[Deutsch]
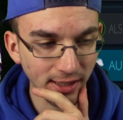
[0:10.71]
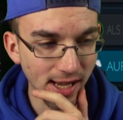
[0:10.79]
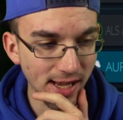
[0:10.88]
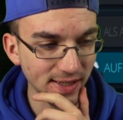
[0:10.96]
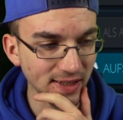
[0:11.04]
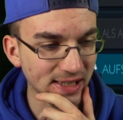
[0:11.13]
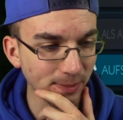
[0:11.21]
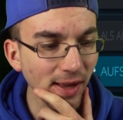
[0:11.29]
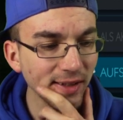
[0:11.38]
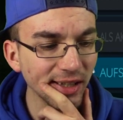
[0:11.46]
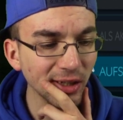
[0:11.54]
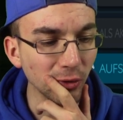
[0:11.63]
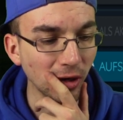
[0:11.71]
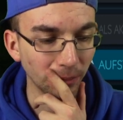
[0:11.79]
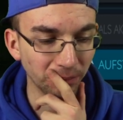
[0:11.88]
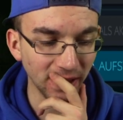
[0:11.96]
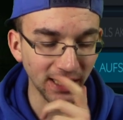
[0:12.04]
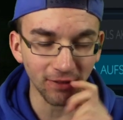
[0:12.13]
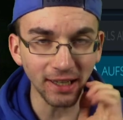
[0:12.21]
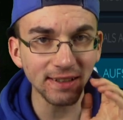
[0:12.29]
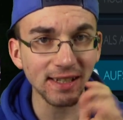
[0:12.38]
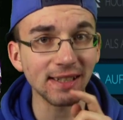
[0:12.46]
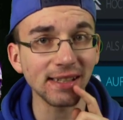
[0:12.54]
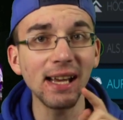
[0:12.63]
Es ist 20 Uhr. Ich weiß,
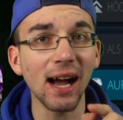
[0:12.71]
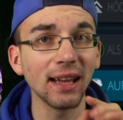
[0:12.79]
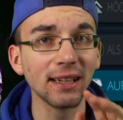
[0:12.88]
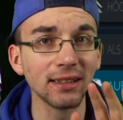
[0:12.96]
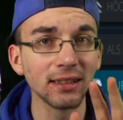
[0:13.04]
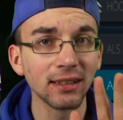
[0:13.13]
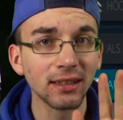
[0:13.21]
dass ihr alle